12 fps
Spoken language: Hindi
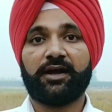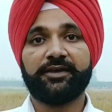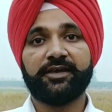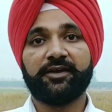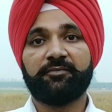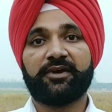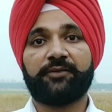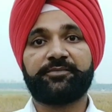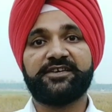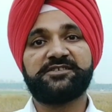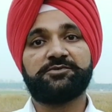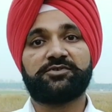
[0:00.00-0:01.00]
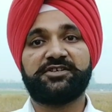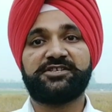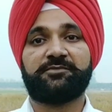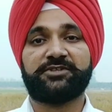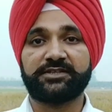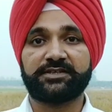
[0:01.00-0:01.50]
आइए मैं आपकी इसमें थोड़ी
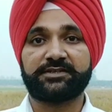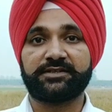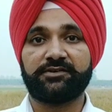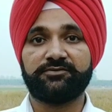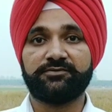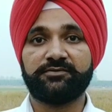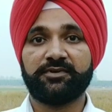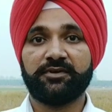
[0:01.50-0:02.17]
सी मदद करता हूँ